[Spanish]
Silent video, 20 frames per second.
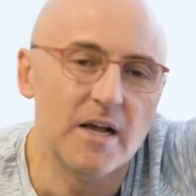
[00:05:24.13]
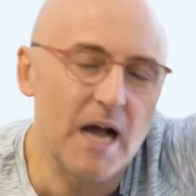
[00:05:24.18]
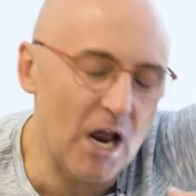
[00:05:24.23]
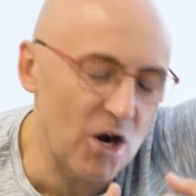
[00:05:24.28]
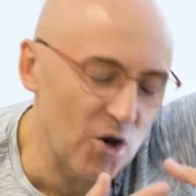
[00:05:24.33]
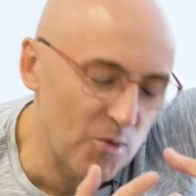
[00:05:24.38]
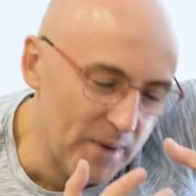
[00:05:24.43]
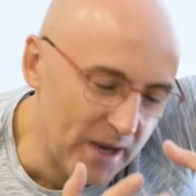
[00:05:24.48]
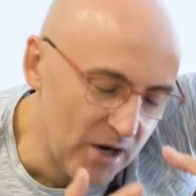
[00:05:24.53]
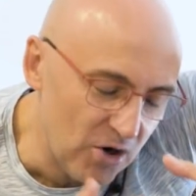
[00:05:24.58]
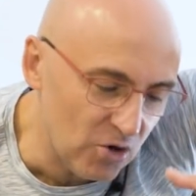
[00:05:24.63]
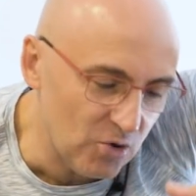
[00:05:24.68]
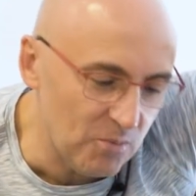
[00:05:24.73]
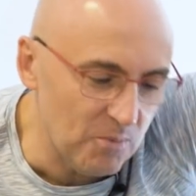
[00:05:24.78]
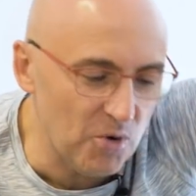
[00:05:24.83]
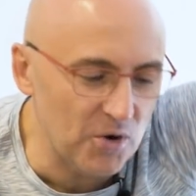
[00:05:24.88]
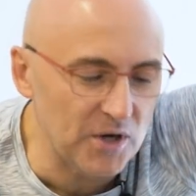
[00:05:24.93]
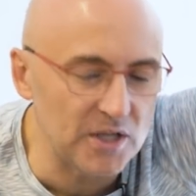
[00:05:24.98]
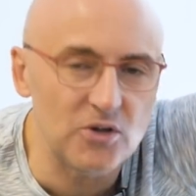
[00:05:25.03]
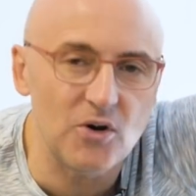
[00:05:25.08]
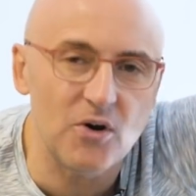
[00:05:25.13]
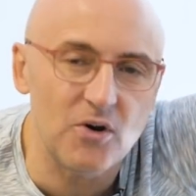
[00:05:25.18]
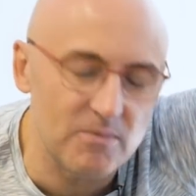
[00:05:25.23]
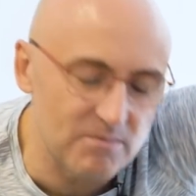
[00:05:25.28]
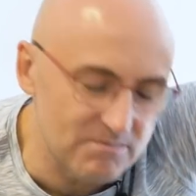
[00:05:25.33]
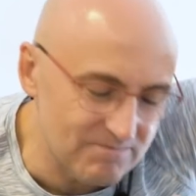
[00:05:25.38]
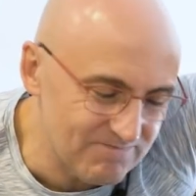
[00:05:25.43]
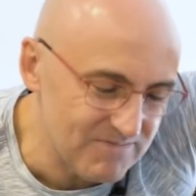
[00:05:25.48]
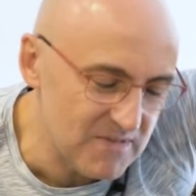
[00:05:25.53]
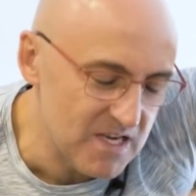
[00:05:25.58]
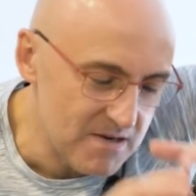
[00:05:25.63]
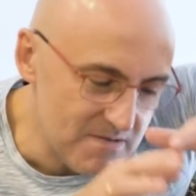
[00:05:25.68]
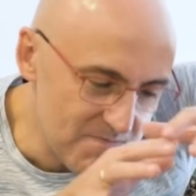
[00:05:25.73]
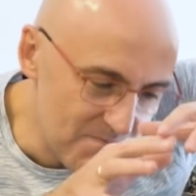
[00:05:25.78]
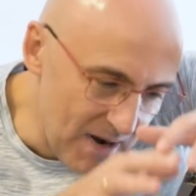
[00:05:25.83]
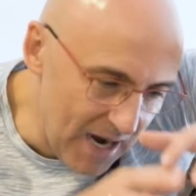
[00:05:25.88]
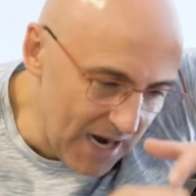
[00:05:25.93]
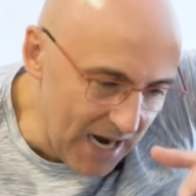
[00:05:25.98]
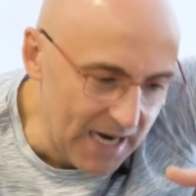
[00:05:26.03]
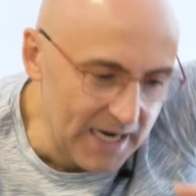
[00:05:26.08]
a lo mejor un poquito
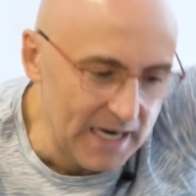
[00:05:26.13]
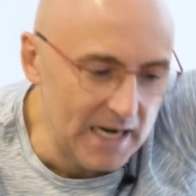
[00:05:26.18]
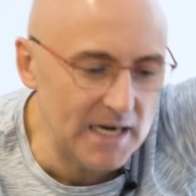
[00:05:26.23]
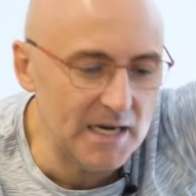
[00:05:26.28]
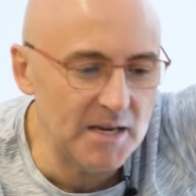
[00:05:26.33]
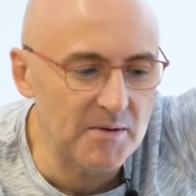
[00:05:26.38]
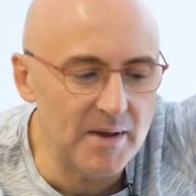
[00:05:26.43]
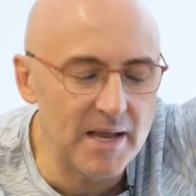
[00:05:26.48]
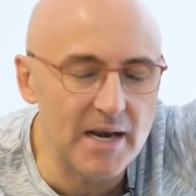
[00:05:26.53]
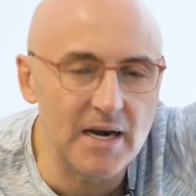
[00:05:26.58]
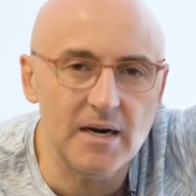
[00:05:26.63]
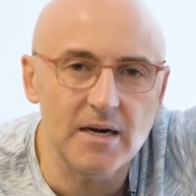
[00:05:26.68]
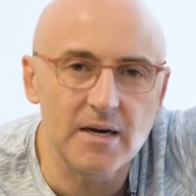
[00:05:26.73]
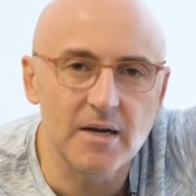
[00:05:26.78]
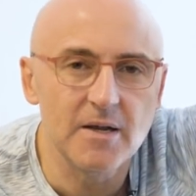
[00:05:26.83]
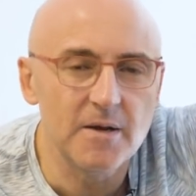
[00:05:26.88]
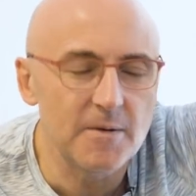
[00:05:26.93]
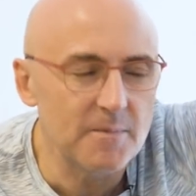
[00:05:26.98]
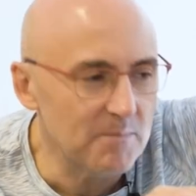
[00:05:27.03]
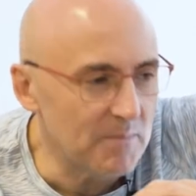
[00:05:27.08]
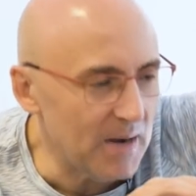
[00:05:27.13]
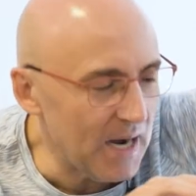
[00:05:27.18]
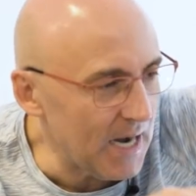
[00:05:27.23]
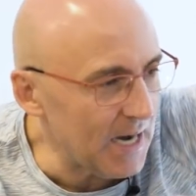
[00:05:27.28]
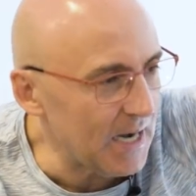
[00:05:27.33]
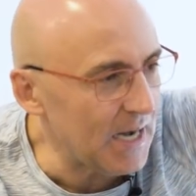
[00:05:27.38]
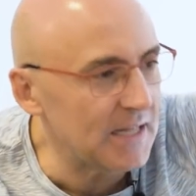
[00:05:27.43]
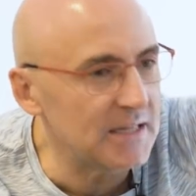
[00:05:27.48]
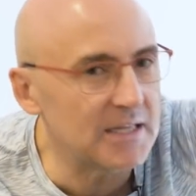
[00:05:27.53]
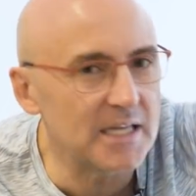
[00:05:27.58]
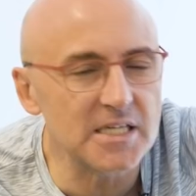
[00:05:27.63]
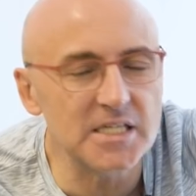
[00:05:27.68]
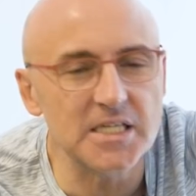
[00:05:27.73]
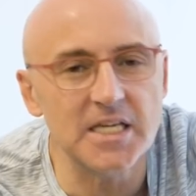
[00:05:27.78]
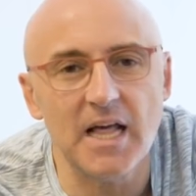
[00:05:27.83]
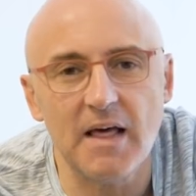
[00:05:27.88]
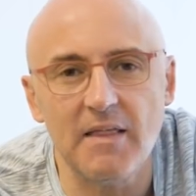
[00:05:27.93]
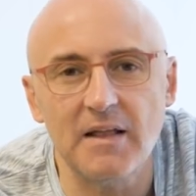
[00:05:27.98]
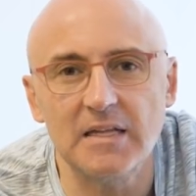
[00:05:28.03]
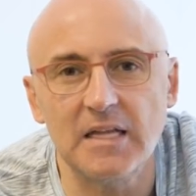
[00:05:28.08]
bajar el nivel, bajar la
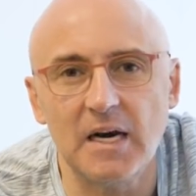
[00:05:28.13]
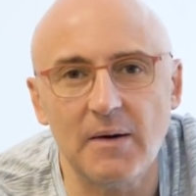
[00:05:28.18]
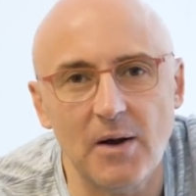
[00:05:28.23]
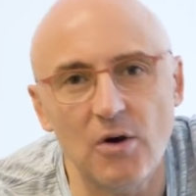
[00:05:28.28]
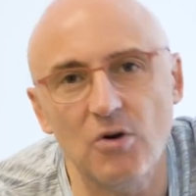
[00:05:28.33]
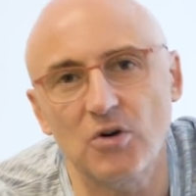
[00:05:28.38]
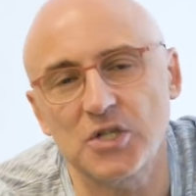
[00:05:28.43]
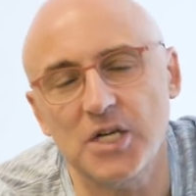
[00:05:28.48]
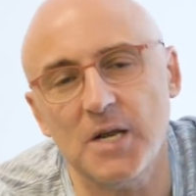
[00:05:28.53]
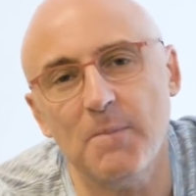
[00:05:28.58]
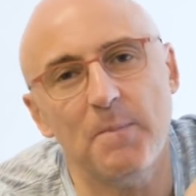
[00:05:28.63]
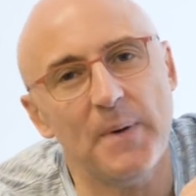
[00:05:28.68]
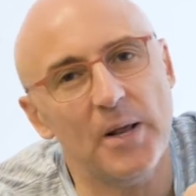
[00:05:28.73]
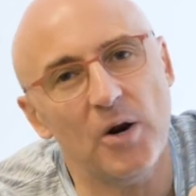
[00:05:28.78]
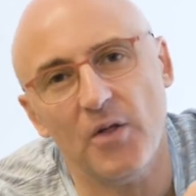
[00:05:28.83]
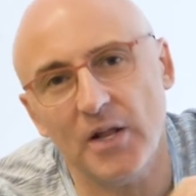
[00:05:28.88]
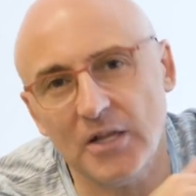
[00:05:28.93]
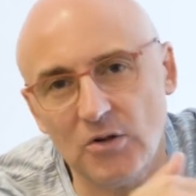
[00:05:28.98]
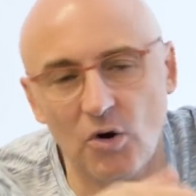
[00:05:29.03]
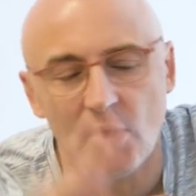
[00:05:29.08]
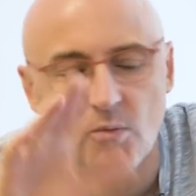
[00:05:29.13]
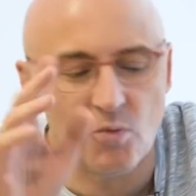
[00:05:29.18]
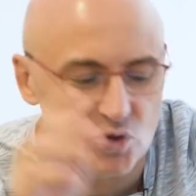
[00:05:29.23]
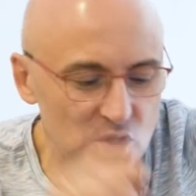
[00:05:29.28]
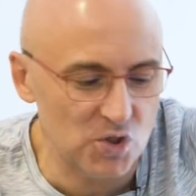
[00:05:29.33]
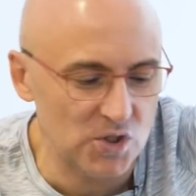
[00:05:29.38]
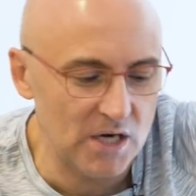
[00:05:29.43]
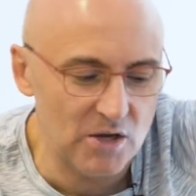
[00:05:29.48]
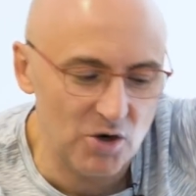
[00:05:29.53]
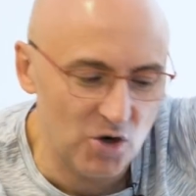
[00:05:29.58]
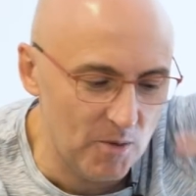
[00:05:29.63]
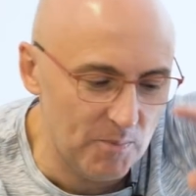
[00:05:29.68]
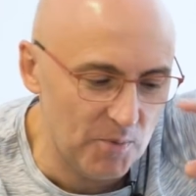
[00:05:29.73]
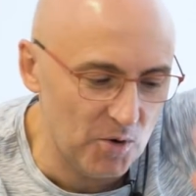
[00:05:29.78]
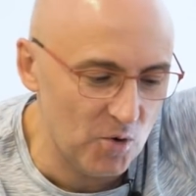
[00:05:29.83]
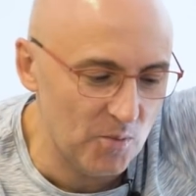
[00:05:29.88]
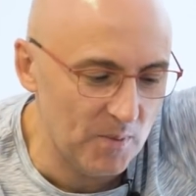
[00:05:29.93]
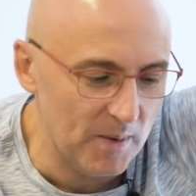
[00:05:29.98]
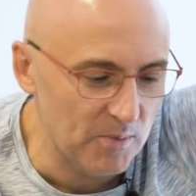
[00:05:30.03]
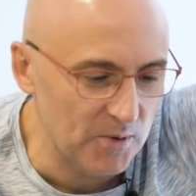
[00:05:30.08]
intensidad del trabajo, sí, pero dentro de muchos años, no os
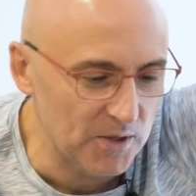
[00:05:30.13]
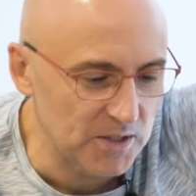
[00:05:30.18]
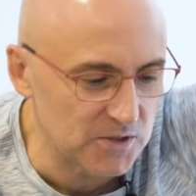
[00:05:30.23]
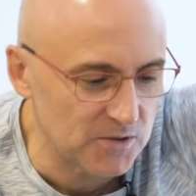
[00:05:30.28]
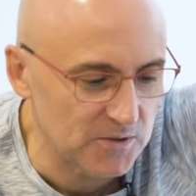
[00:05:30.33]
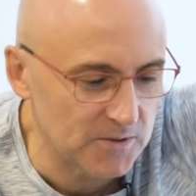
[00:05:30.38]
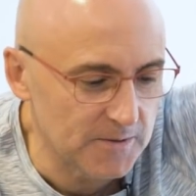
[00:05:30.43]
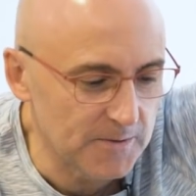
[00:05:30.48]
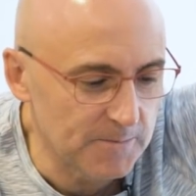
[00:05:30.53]
preocupéis por eso.